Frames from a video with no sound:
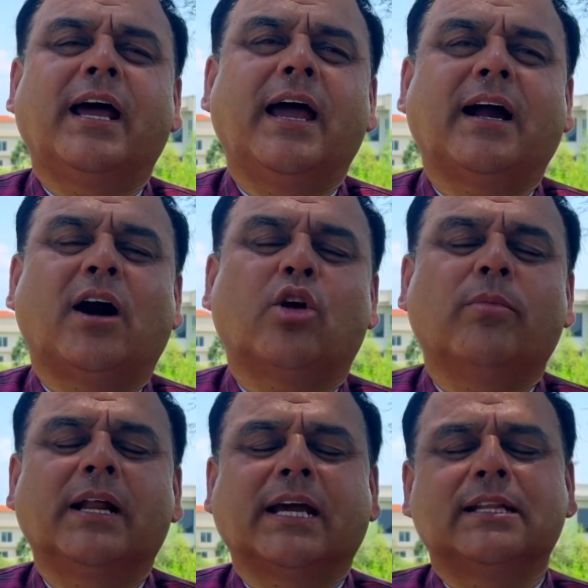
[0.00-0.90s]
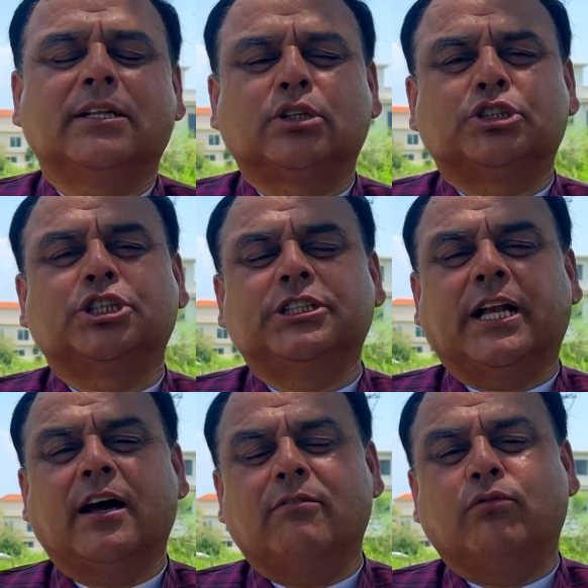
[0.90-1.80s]
है कारोबार के अंदर जो चीज़ है
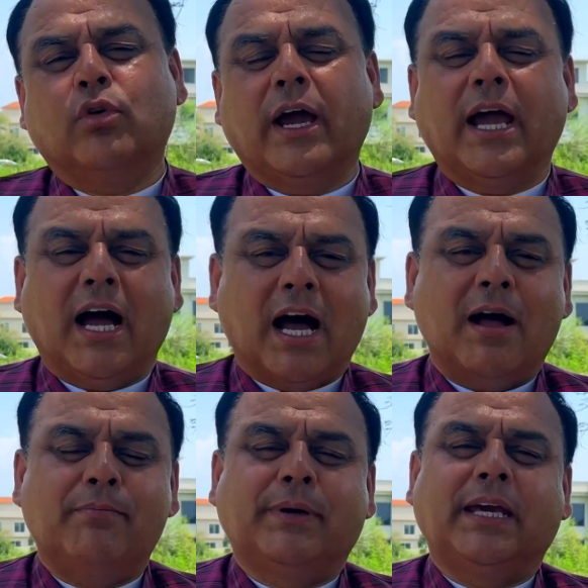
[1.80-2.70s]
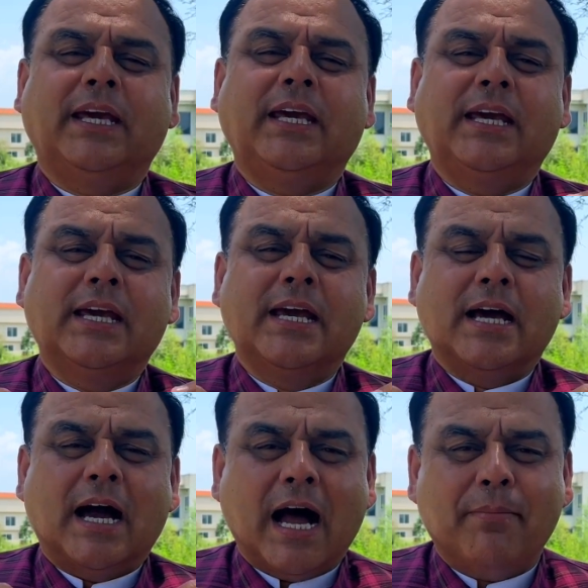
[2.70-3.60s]
ना वो है आपकी
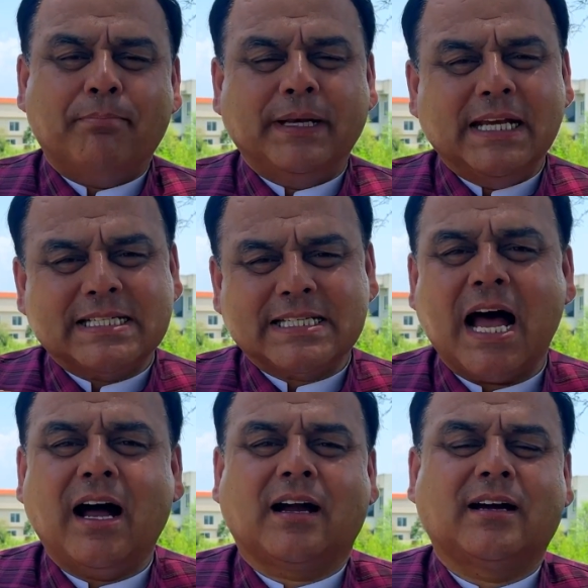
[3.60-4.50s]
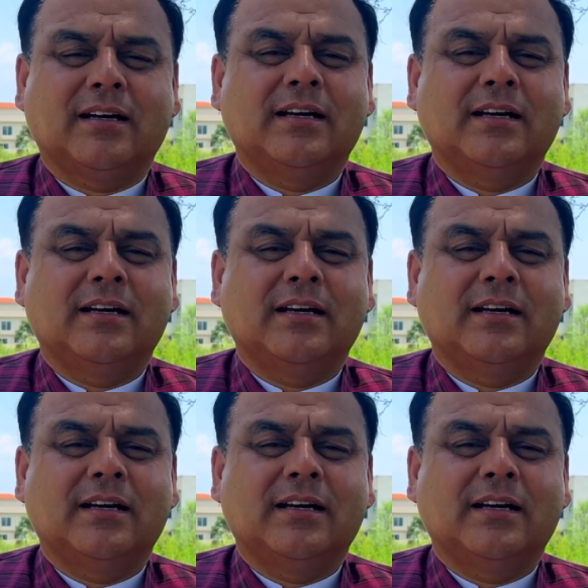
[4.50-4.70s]
अपनी साख